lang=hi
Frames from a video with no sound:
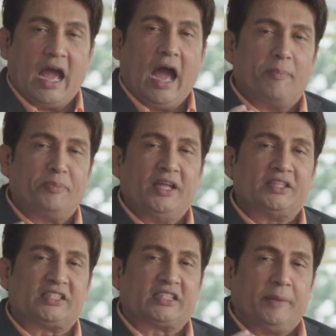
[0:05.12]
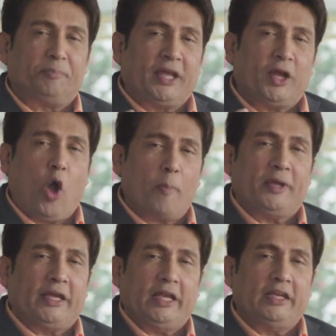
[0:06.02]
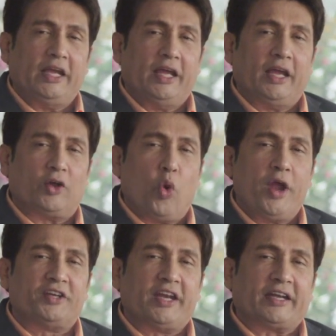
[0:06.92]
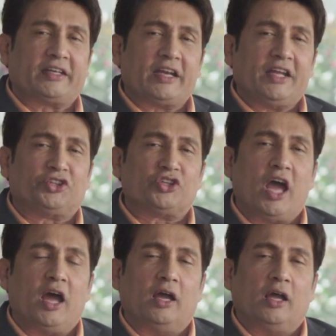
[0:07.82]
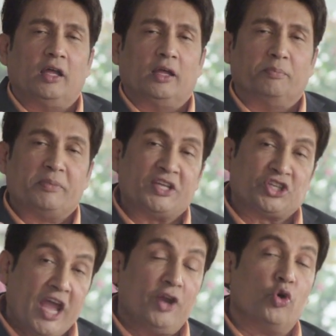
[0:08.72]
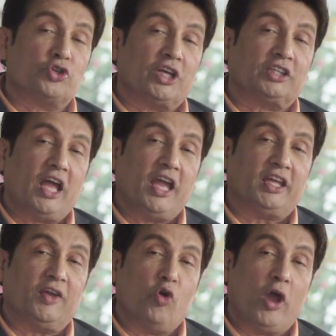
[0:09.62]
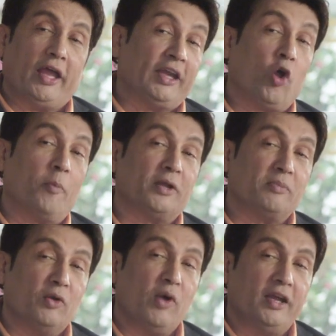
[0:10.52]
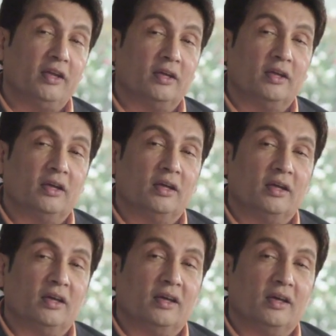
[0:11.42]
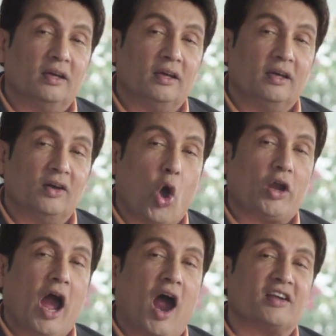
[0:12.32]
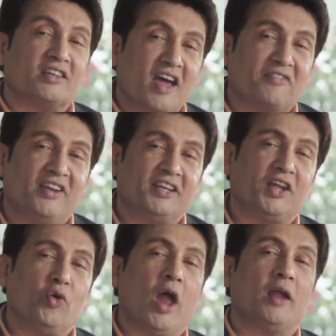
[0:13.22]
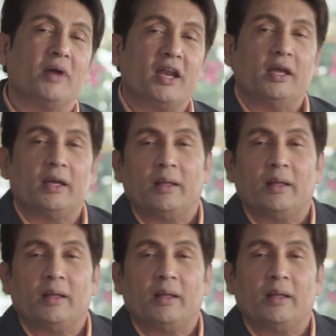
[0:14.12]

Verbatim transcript: क्या अपनी स्क्रिप्ट की कॉपी के लिए कोई डायरेक्टर इतना बेचैन हो सकता है कि वो हेलीकॉप्टर मंगवा ले और 8000 फीट की उड़ान भरे